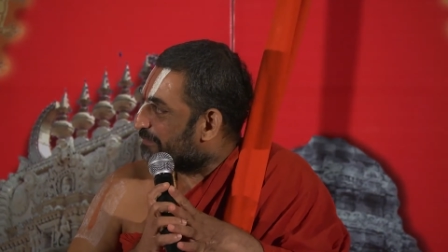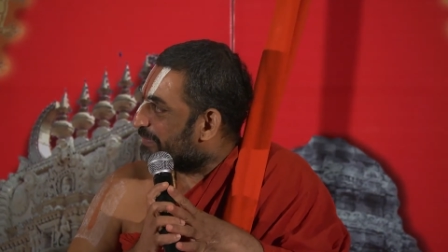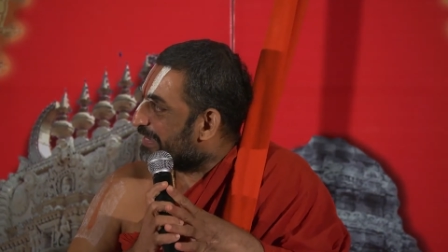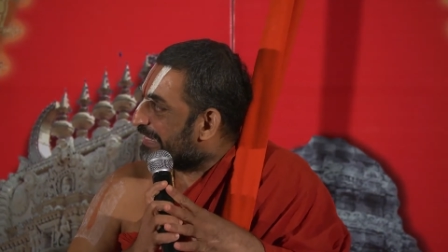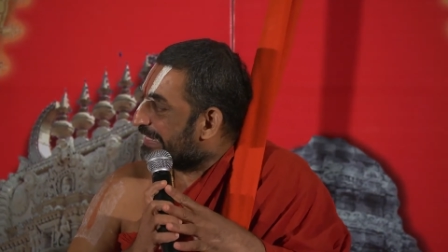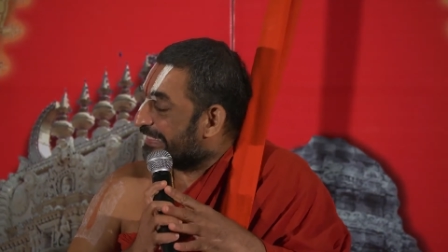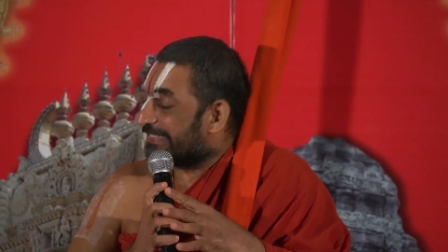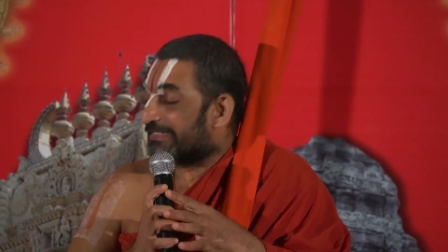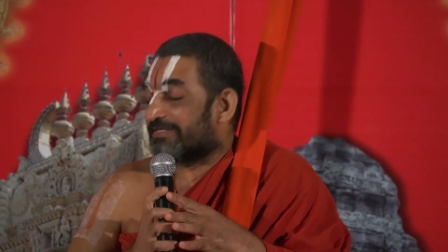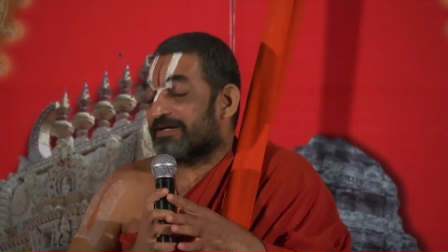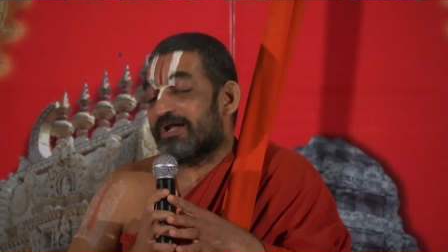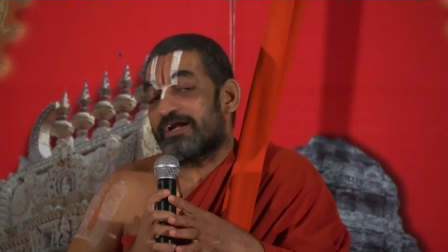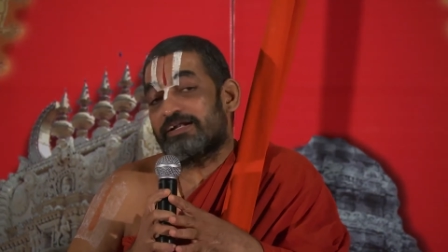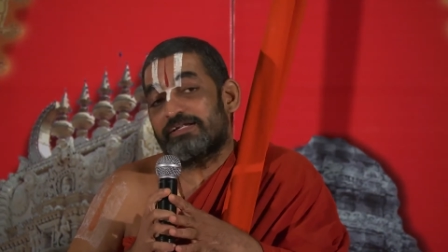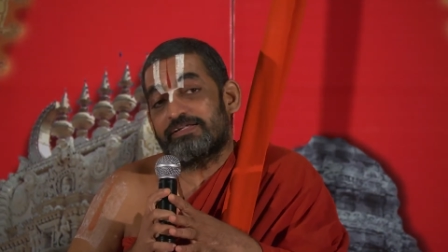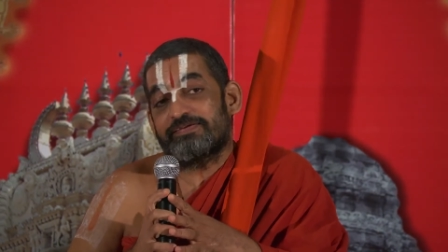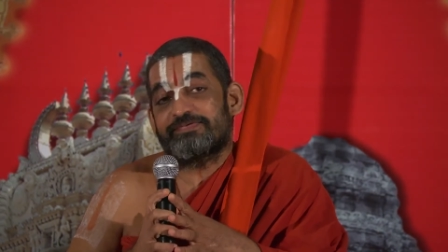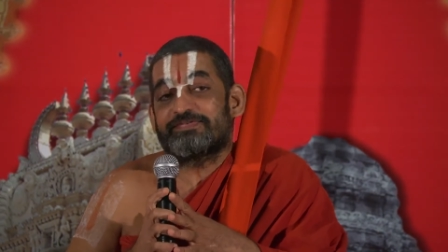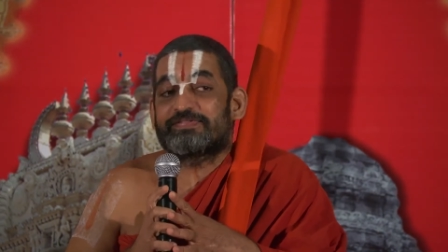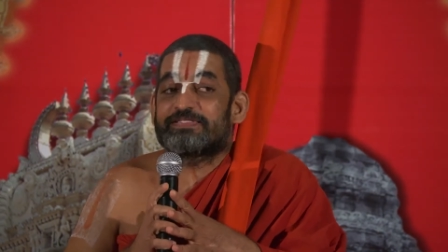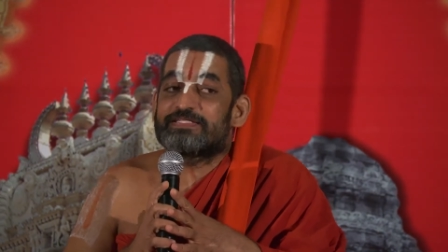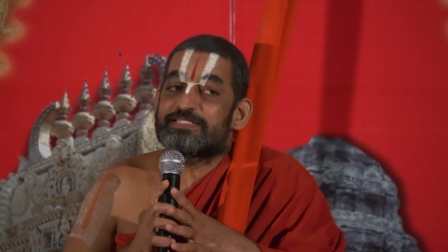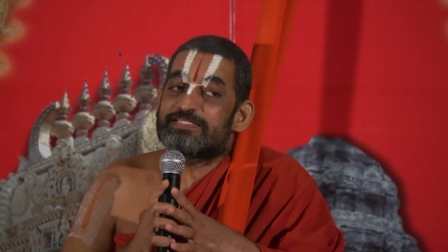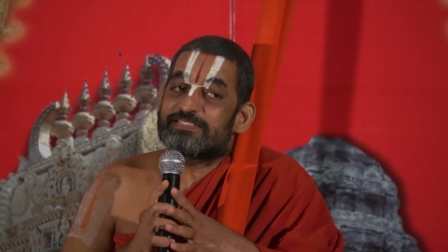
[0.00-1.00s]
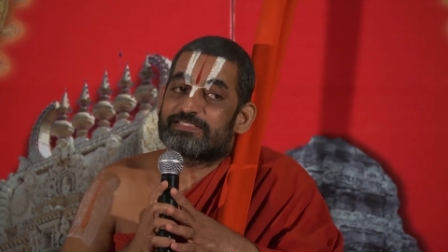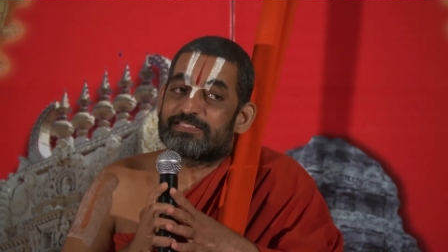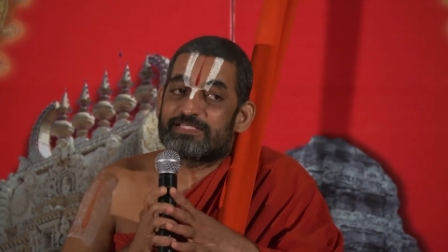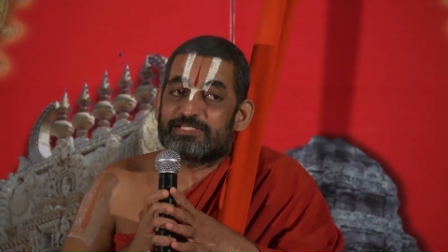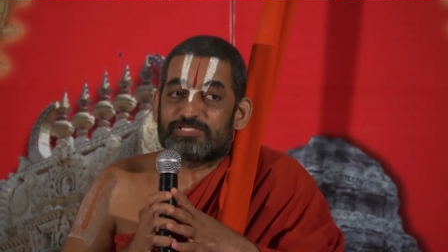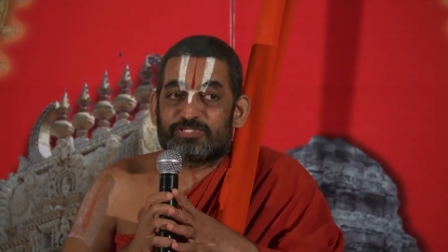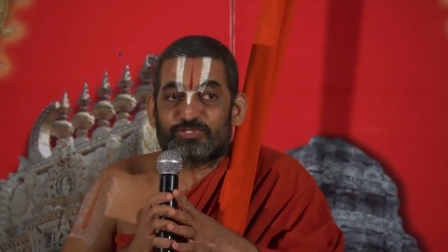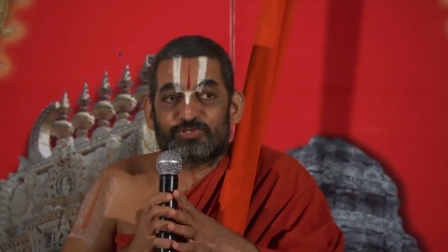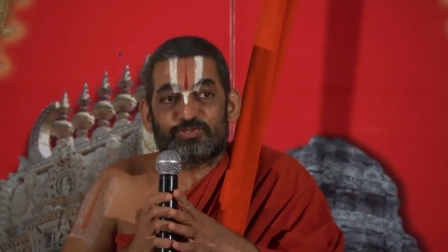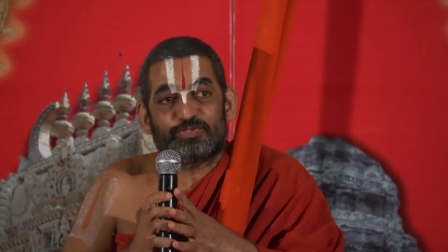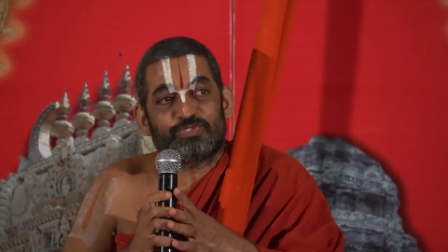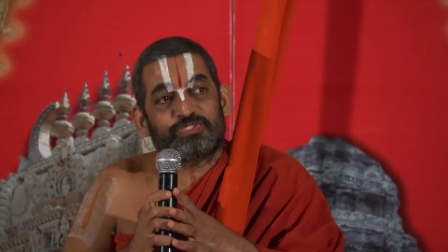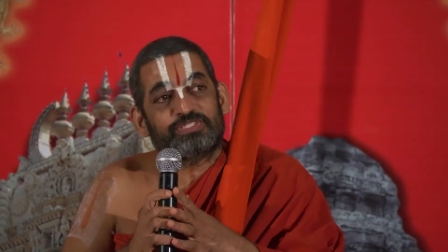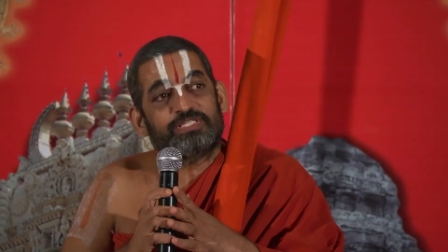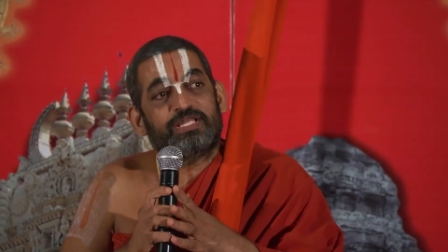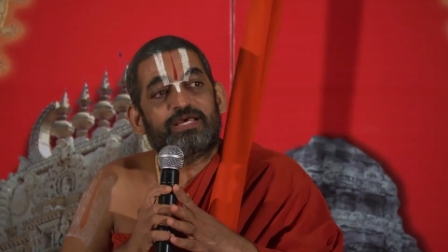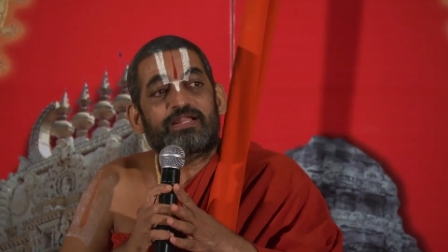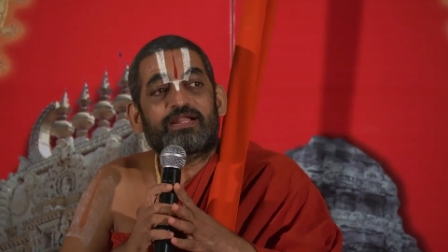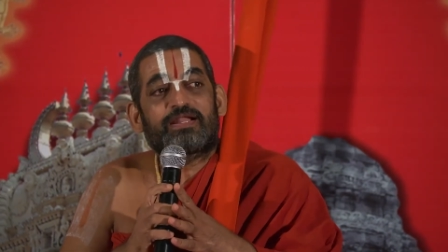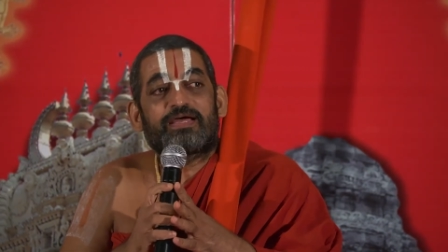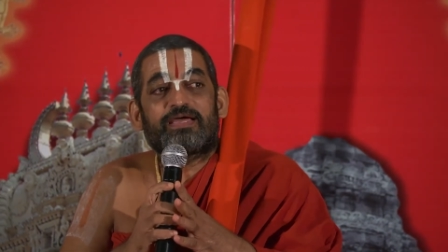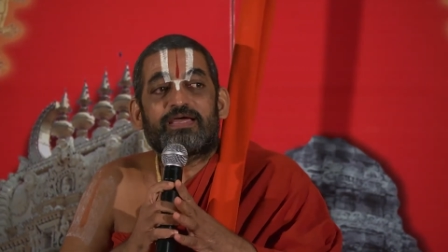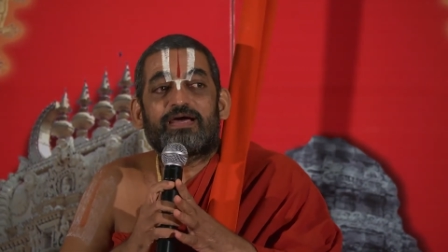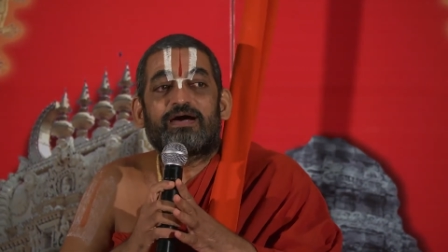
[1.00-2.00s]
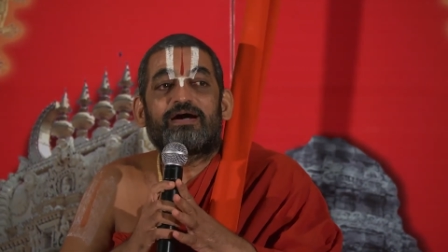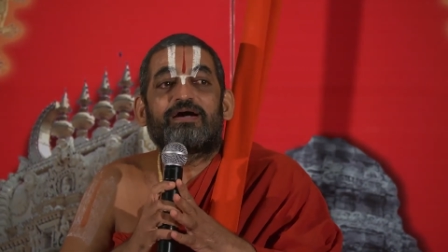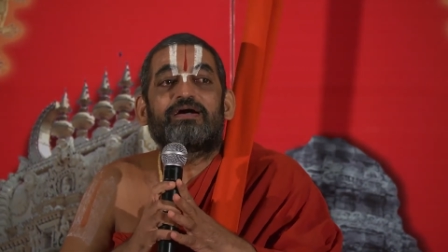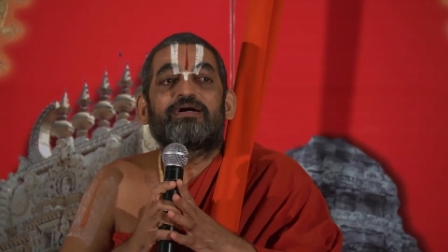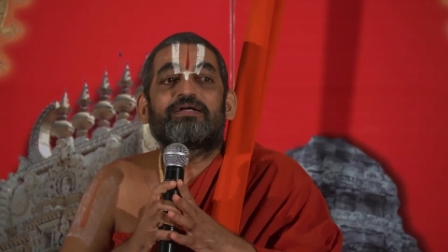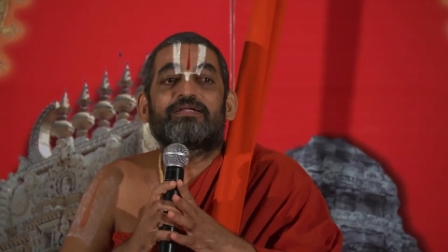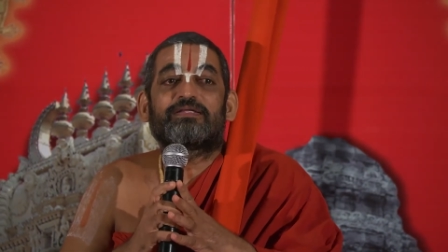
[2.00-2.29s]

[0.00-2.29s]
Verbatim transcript: మరి ఎట్లాంటివి తీస్తే చూస్తారాయా